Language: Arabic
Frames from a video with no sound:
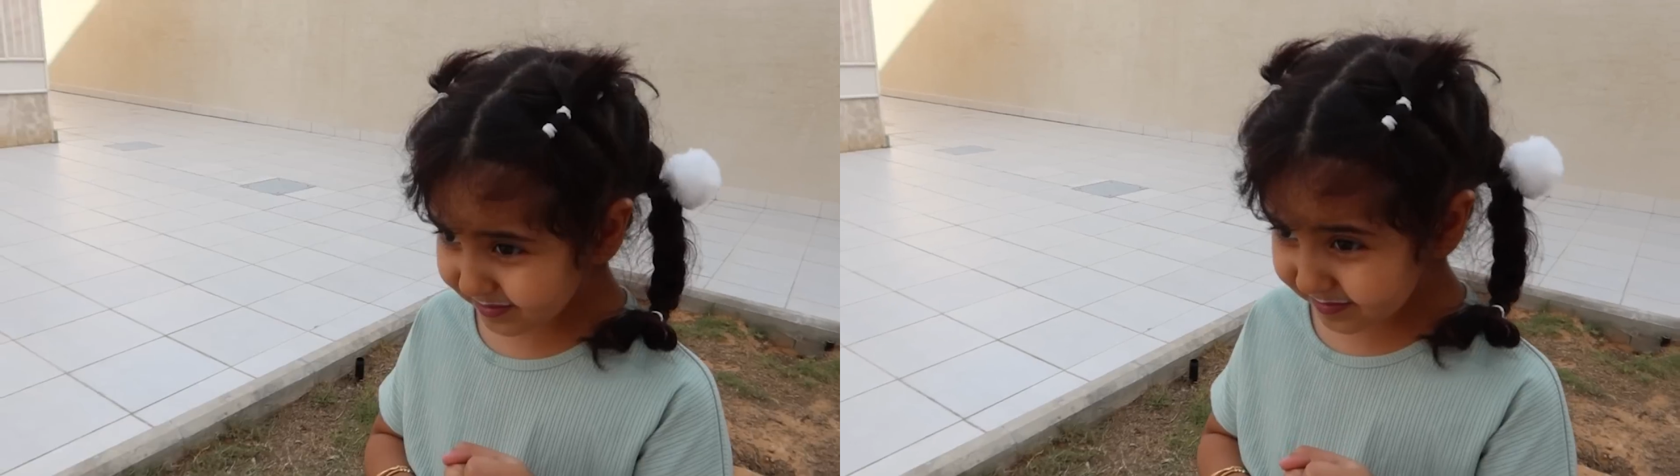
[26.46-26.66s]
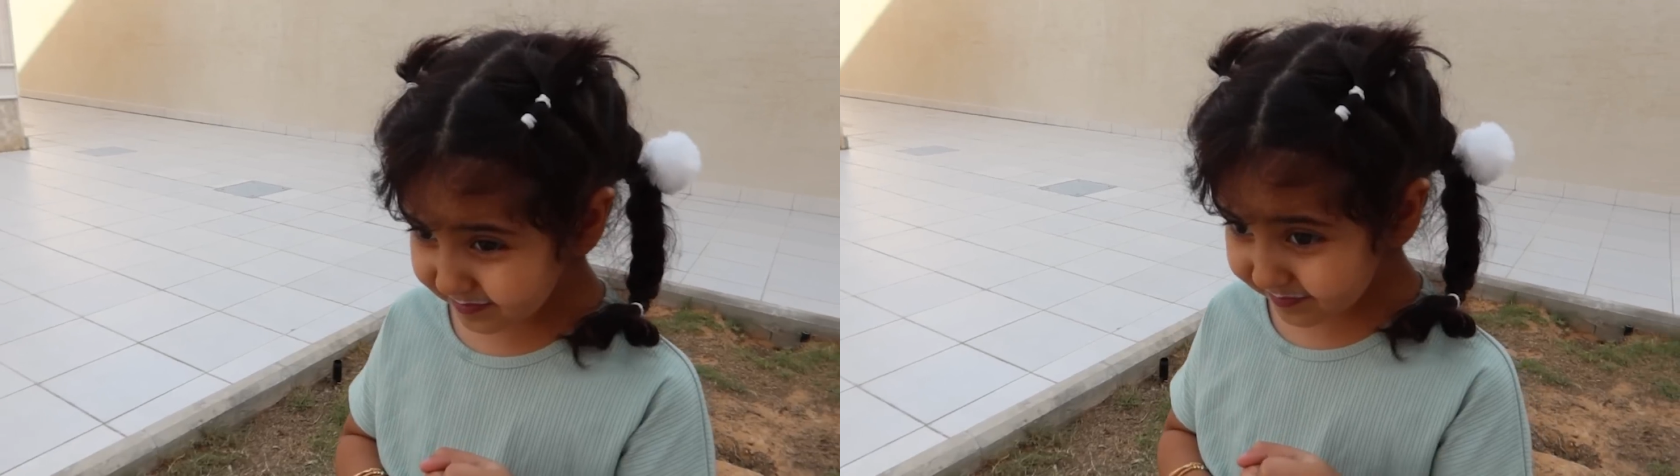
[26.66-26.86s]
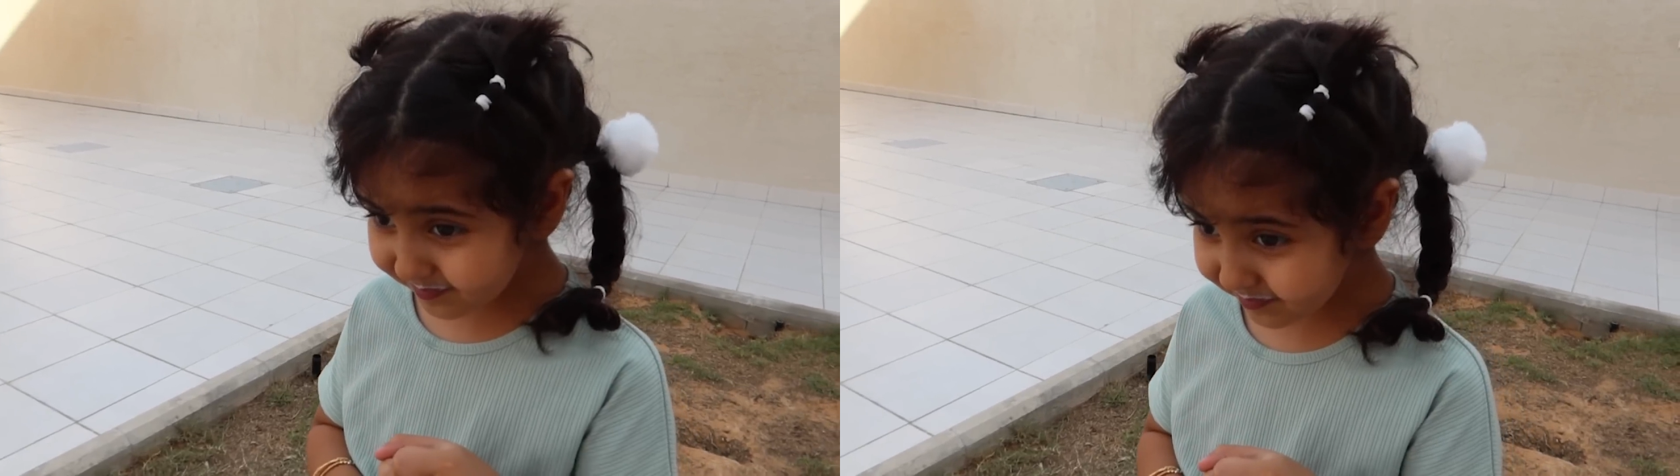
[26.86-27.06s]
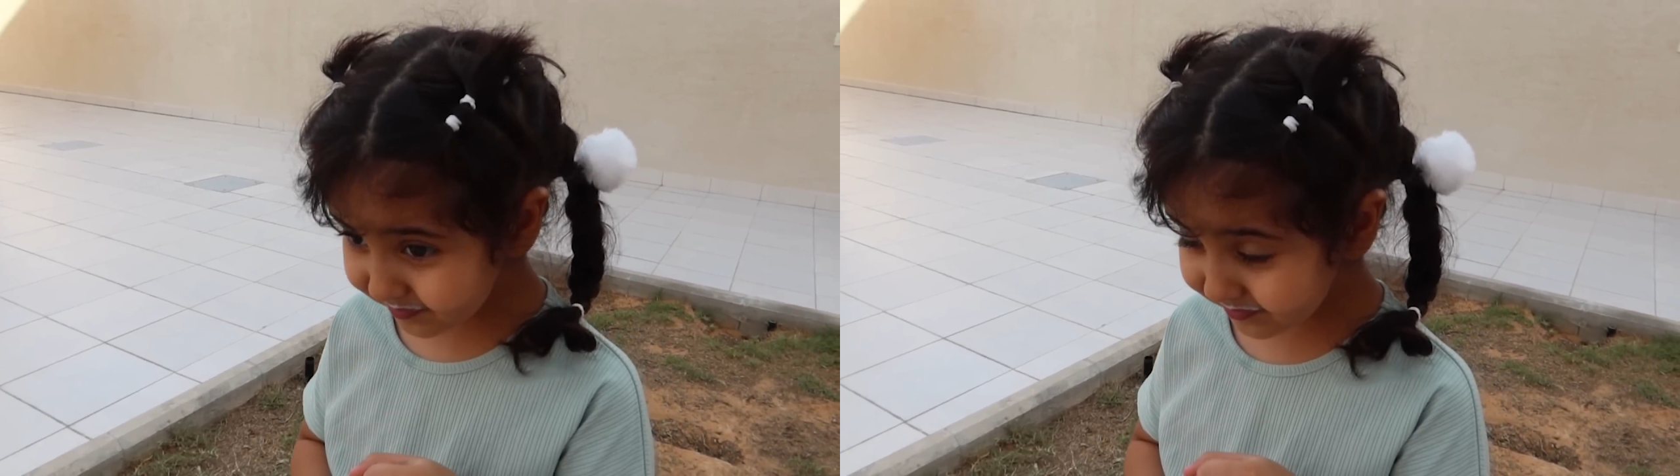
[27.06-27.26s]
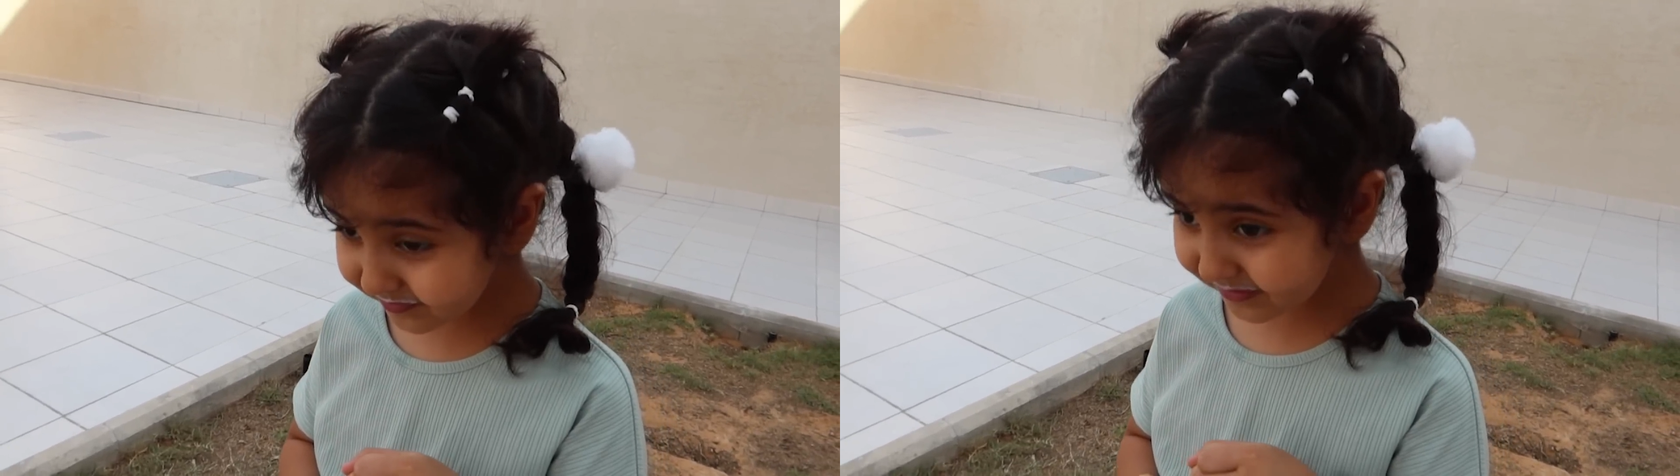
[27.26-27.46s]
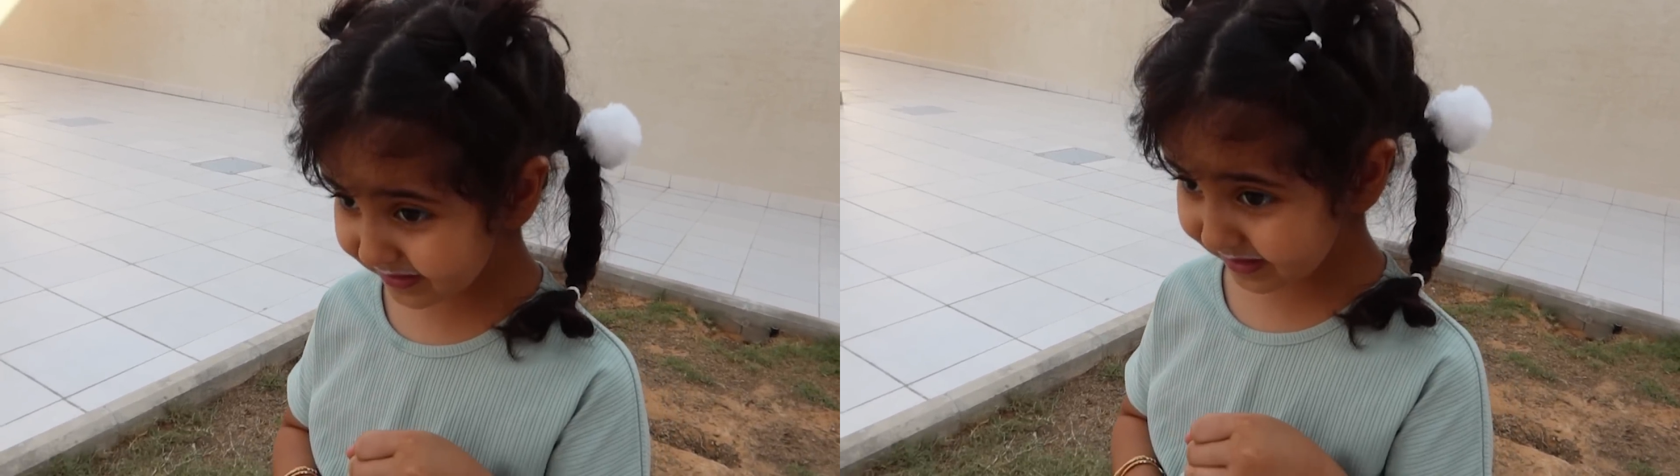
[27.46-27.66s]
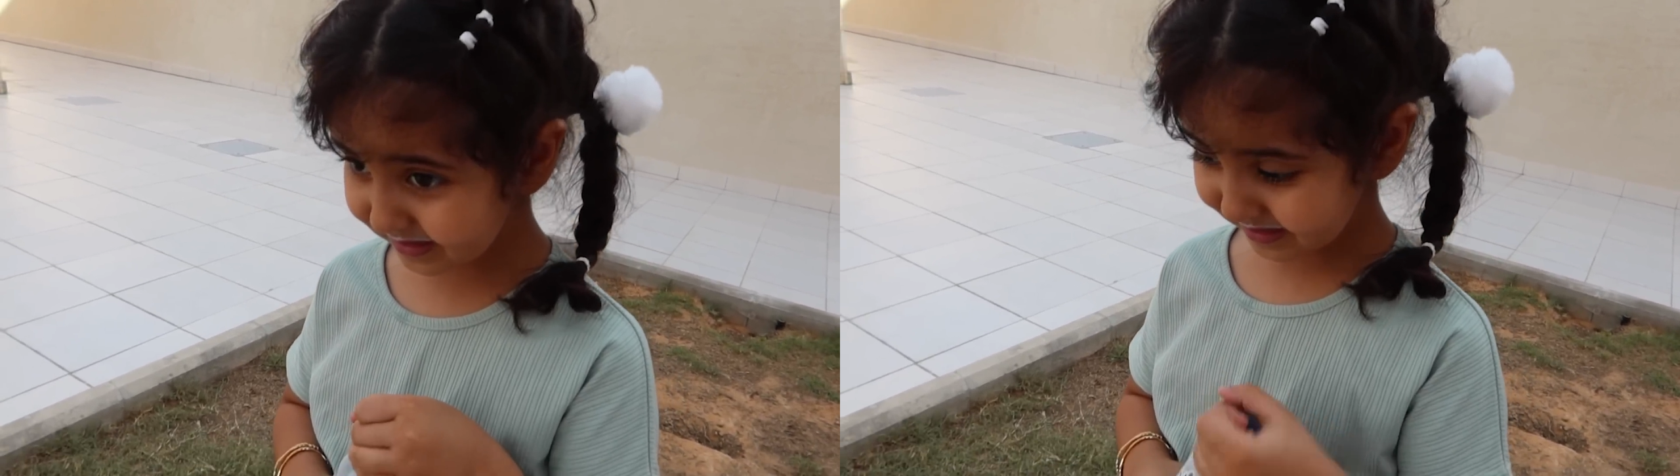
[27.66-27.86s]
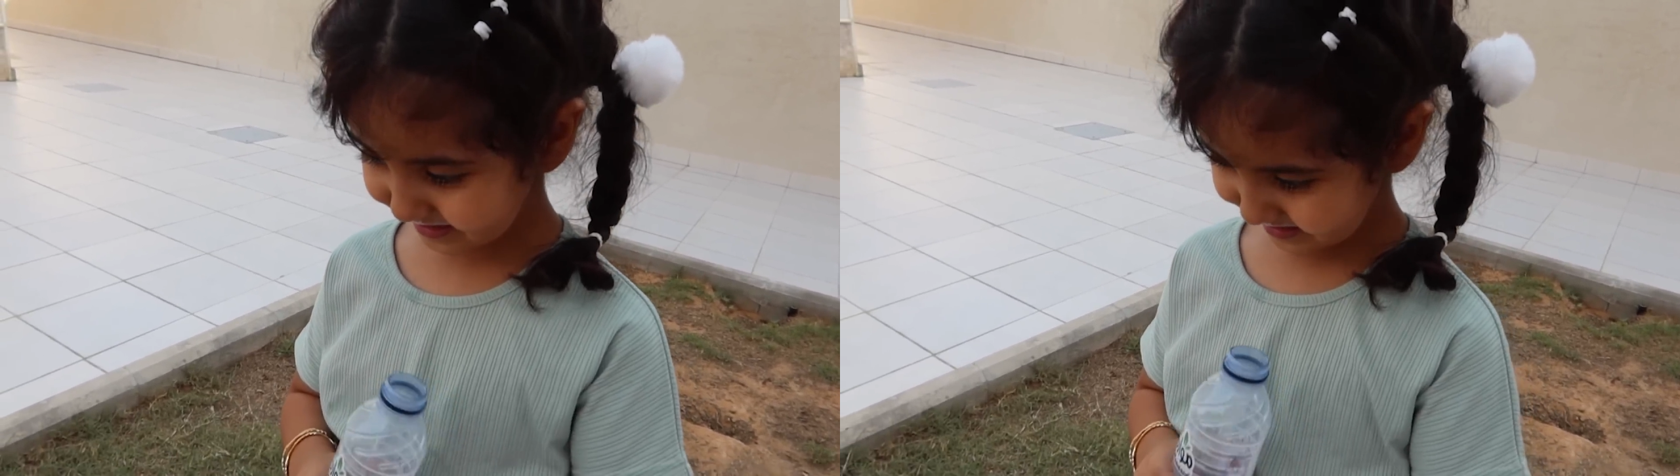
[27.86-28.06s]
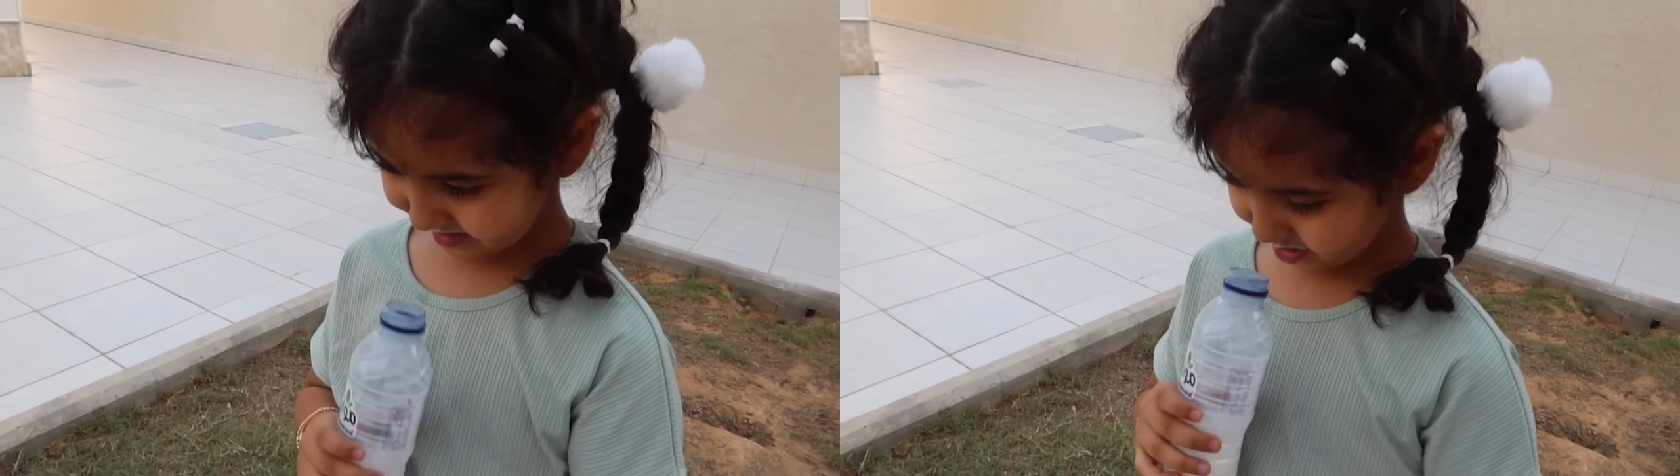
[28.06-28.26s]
الحليب يقوي العظام